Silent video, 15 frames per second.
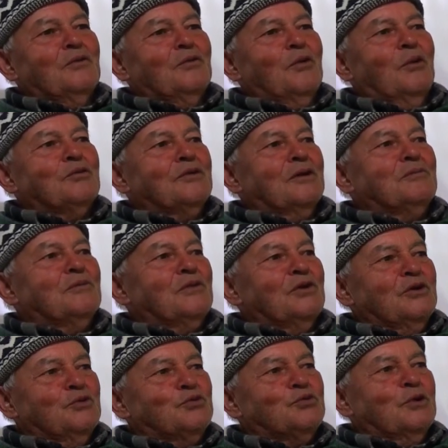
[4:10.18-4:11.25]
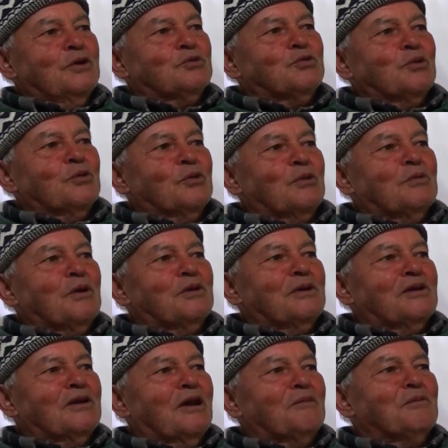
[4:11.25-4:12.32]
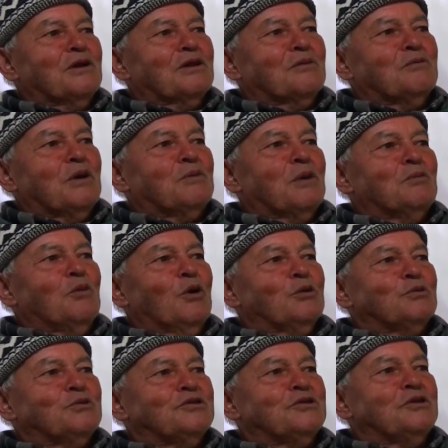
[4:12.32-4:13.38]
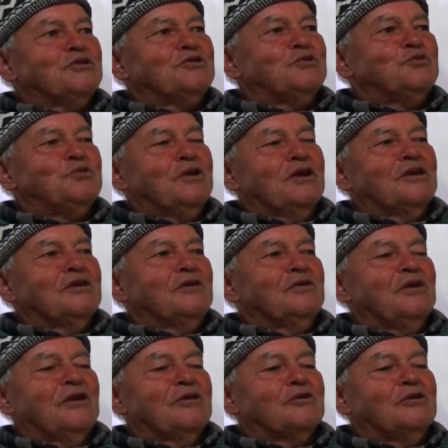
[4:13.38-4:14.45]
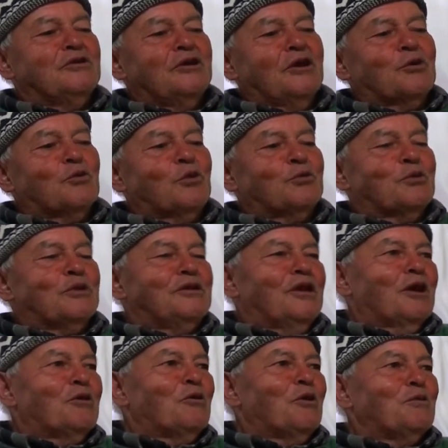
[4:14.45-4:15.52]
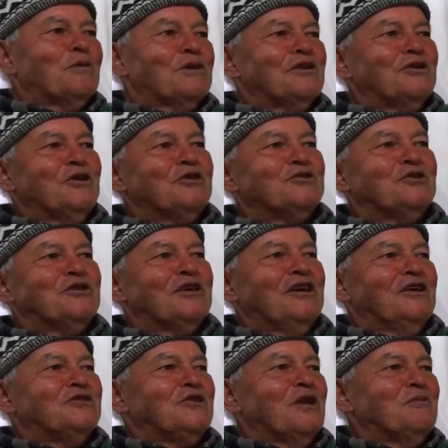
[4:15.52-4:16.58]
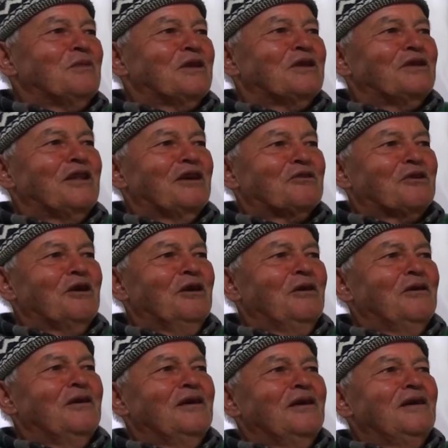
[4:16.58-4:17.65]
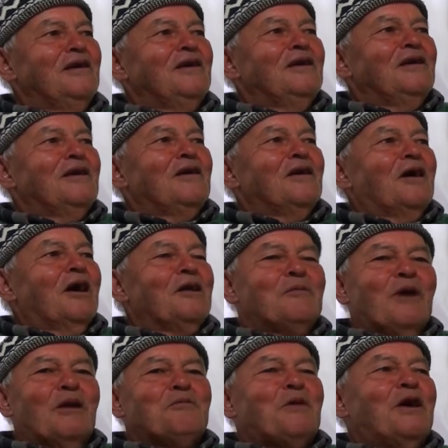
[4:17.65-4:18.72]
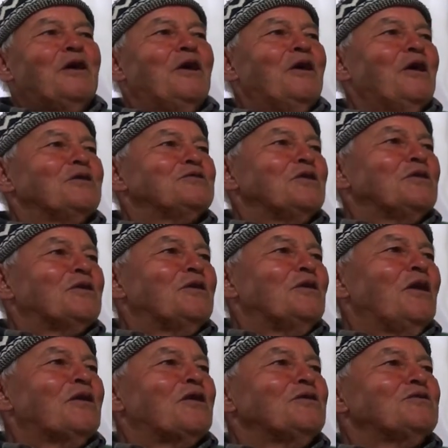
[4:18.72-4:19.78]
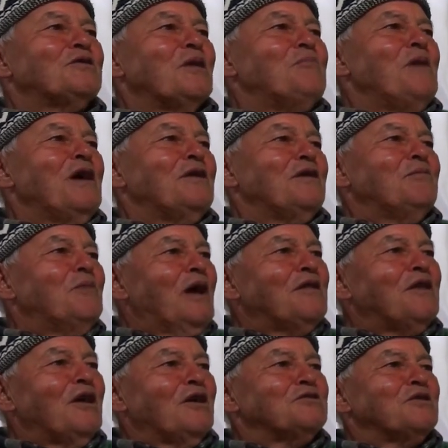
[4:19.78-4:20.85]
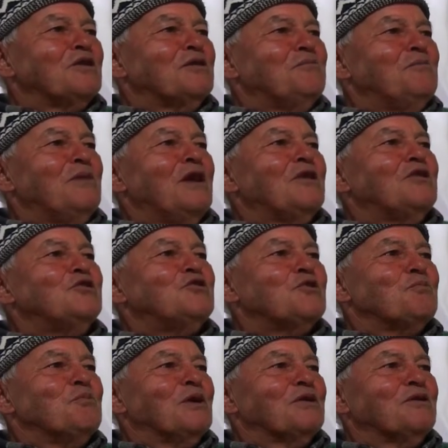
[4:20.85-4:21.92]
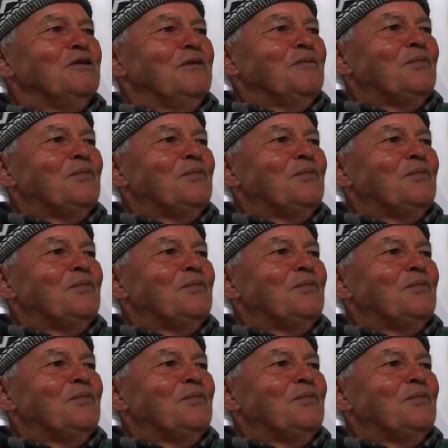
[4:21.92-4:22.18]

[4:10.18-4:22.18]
Ondan iki sene sonra rahmetli babam öldü. İşte çiftçiyle iler, idare oldu, idare olamadı. geçindik, geçinemedik derken. Hanım Almanya'ya yazıldı. Arkasından ben ben de yazıldım. Benimki çıkmadı.